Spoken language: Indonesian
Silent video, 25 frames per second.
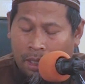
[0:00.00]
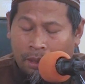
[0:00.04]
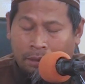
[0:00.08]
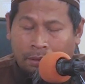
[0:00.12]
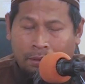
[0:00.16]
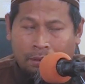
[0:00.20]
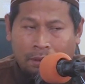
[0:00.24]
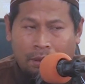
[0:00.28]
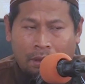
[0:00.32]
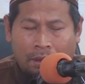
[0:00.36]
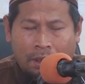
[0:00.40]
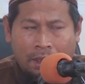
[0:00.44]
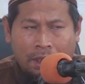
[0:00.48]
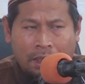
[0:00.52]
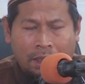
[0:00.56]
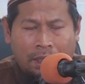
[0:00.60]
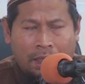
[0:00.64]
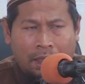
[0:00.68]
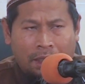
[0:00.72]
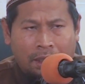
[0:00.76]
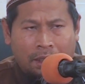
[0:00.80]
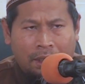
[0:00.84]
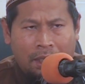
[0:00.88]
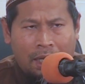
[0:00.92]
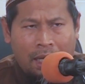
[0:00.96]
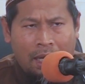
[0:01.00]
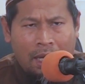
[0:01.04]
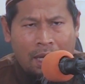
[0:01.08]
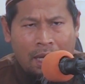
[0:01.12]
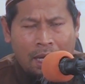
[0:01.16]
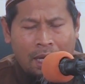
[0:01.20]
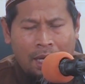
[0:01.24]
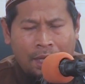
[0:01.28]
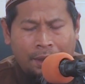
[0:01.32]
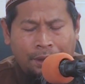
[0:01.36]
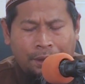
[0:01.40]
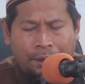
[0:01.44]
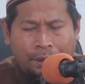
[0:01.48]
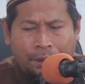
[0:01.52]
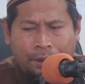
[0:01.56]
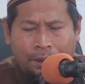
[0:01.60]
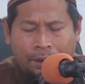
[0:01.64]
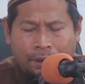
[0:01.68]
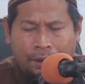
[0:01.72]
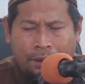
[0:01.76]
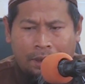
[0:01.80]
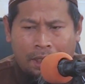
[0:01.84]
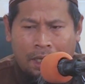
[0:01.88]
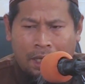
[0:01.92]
antorikinas kinas